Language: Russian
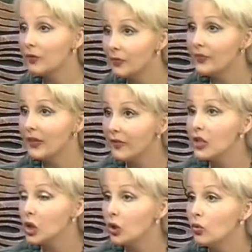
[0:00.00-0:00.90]
в
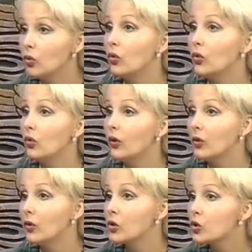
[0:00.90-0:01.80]
истинную э,
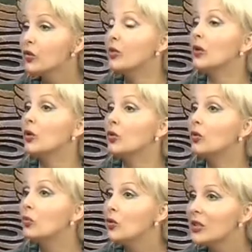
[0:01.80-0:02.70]
суть и природу
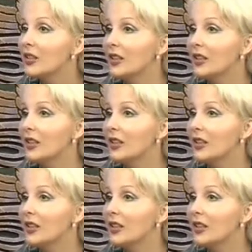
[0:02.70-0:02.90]
музыки,